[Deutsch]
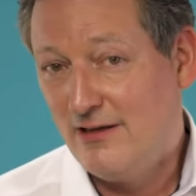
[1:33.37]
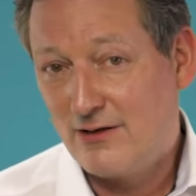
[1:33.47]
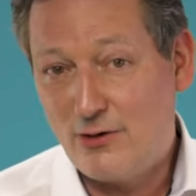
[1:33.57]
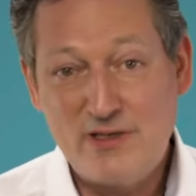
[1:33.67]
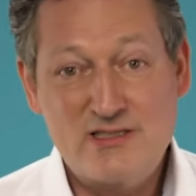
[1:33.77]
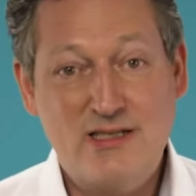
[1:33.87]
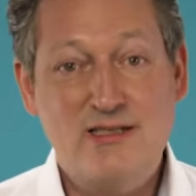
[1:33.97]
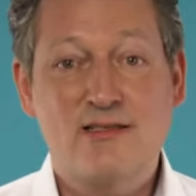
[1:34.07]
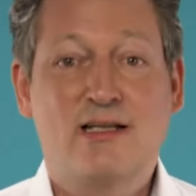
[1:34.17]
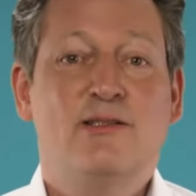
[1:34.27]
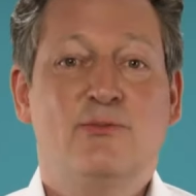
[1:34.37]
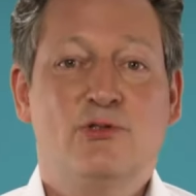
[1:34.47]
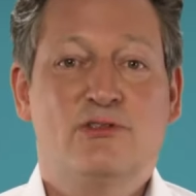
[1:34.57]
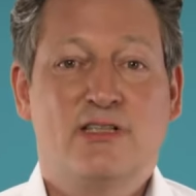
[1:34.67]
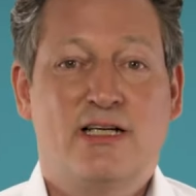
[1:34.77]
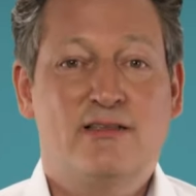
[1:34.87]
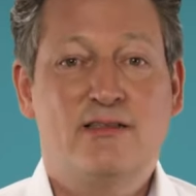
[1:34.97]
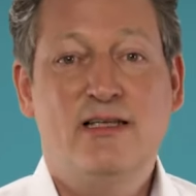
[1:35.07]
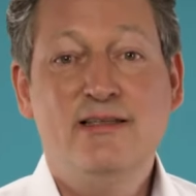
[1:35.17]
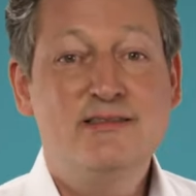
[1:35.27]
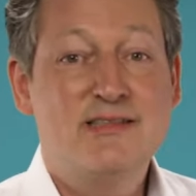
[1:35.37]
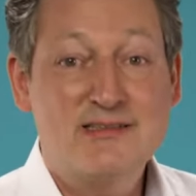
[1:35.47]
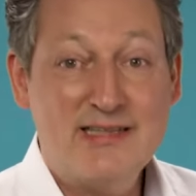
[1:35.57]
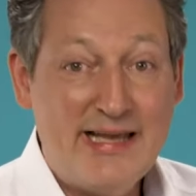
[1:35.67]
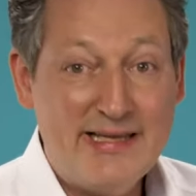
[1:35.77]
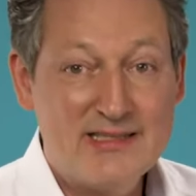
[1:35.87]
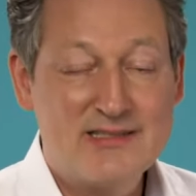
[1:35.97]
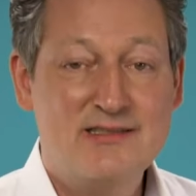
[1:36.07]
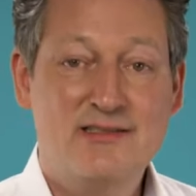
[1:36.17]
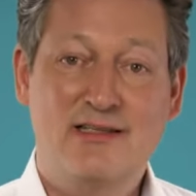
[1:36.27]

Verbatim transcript: kommerzielles Angebot sein, ist das echt,